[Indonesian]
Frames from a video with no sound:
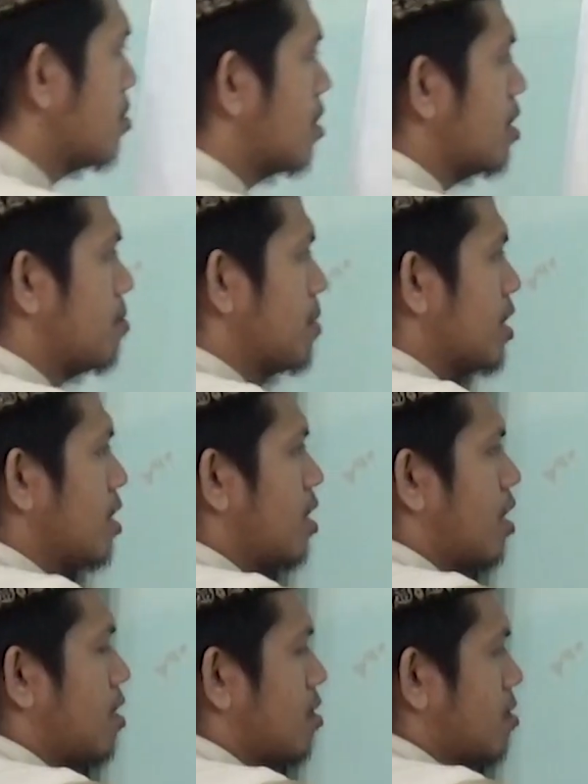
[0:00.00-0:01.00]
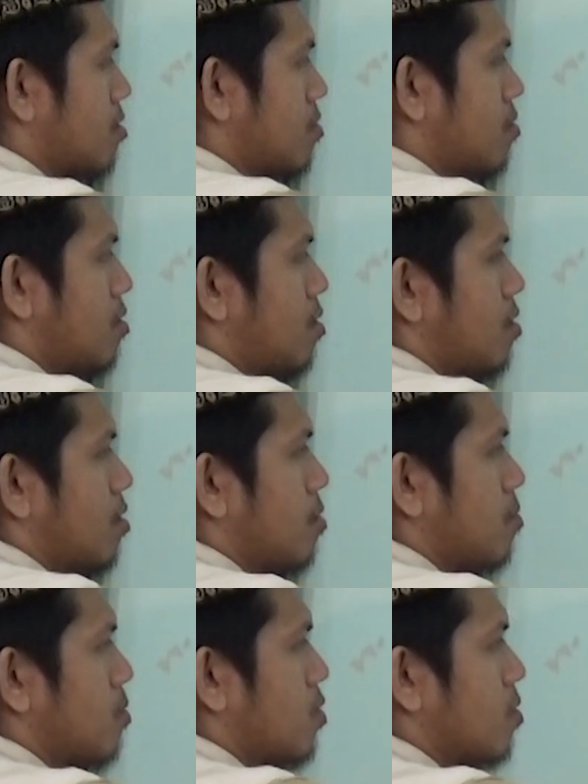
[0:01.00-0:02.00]
juga demikian
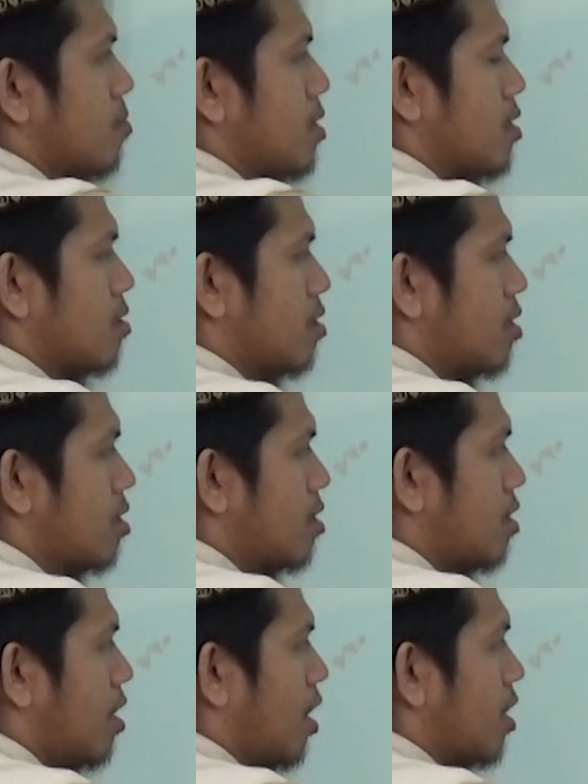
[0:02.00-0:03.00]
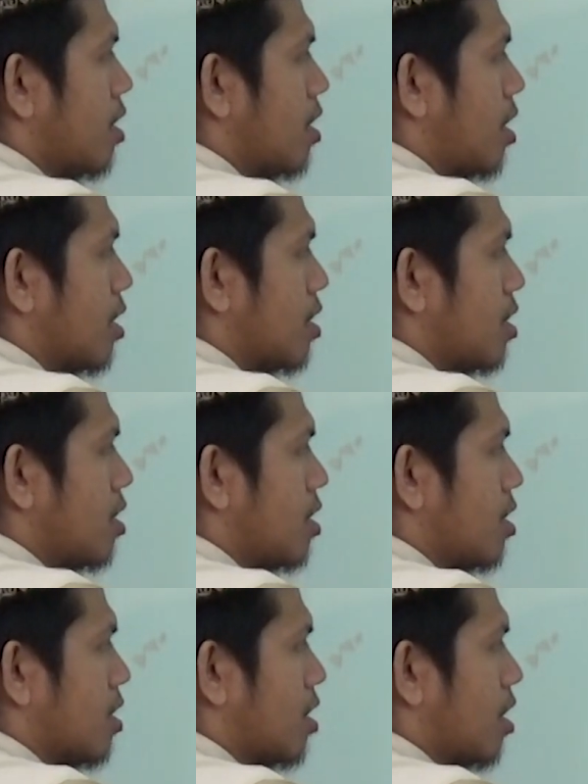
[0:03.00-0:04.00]
mukminun
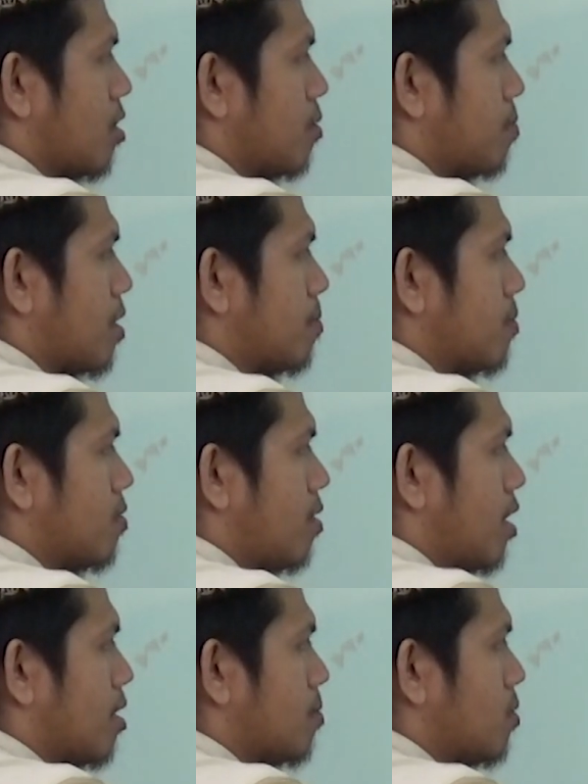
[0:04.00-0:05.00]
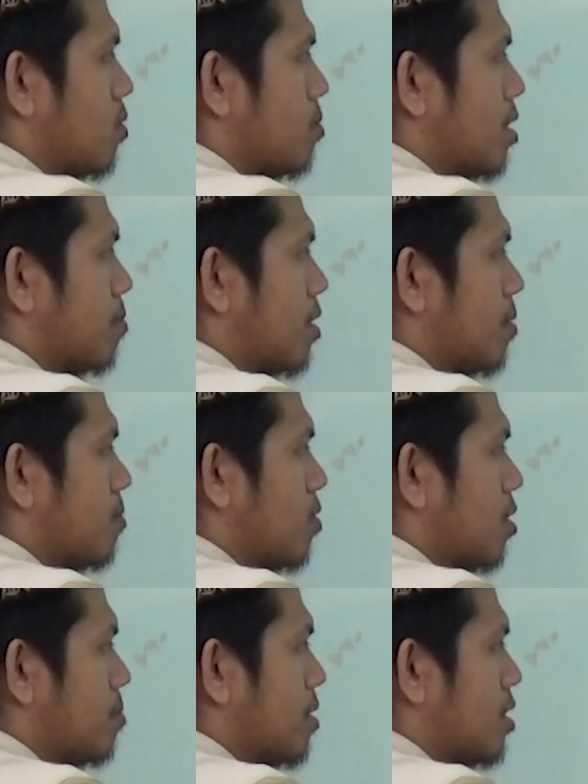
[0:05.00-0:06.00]
laki-laki kalau perempuan mukmin perempuan